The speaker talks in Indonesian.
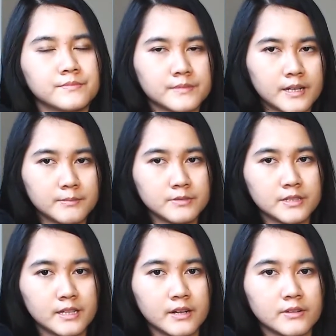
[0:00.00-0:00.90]
kalian bisa
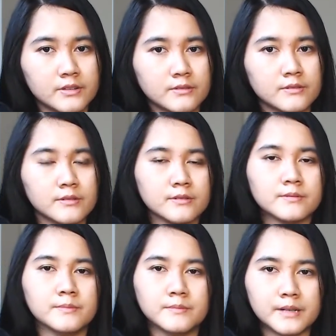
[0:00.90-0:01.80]
tahu itu dulu
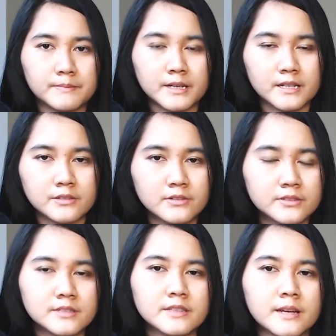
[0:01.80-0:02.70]
berapa ketuk
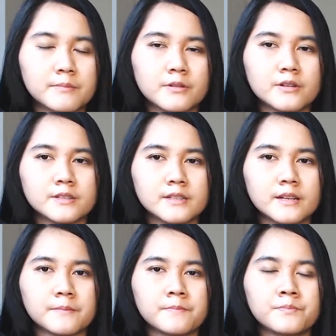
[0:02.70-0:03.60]
setiap chordnya
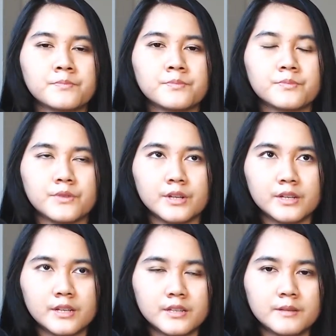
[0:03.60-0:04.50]
jadi
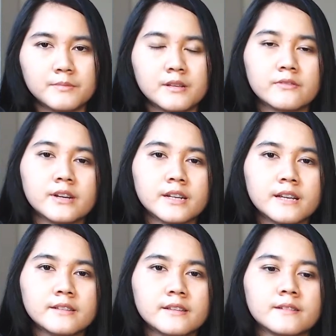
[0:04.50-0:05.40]
nanti bisa
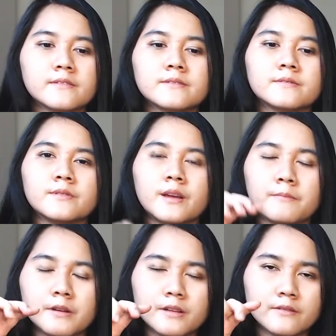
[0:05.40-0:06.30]
variasi yang
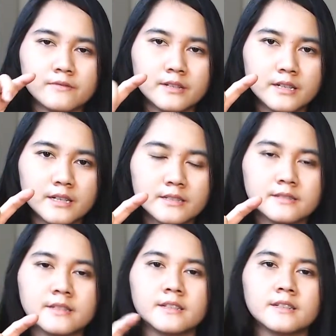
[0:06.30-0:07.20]
bagian first
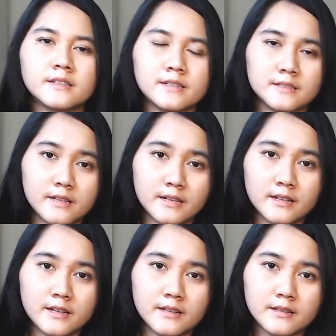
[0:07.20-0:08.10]

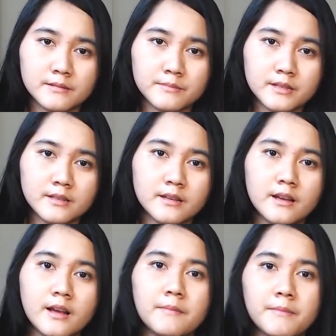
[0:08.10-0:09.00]
genjrengnya lebih
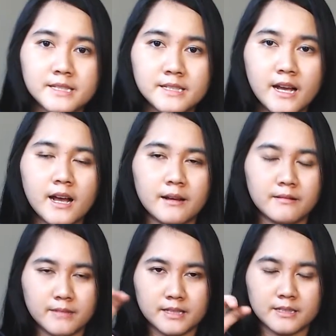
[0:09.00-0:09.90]
panjang
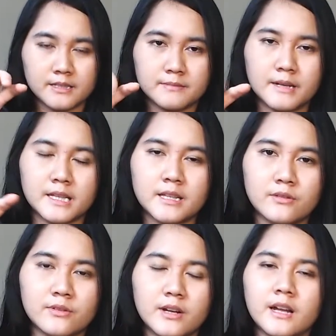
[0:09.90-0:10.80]
4,
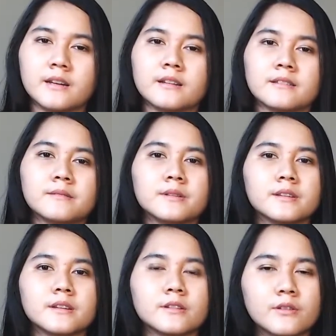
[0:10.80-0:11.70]
hitungan nanti
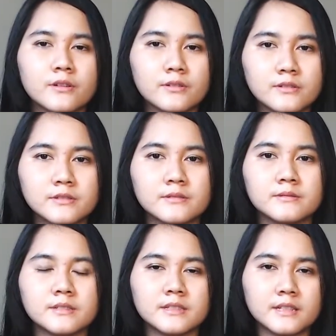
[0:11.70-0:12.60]
bagian chorus
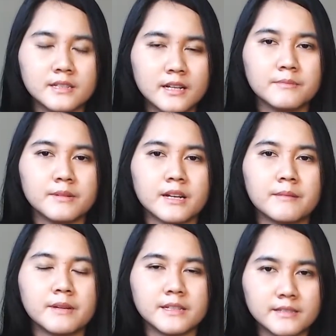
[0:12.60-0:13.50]
genjrengnya lebih
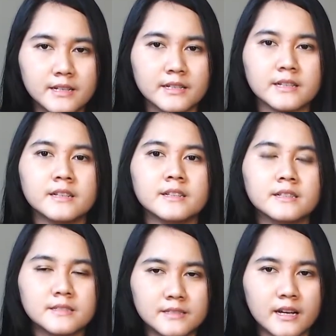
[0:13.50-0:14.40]
rame jreng
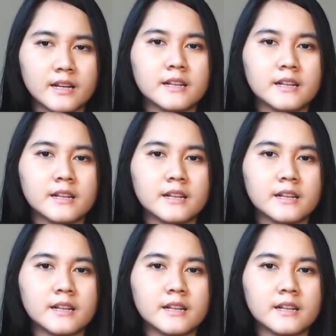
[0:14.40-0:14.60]
jreng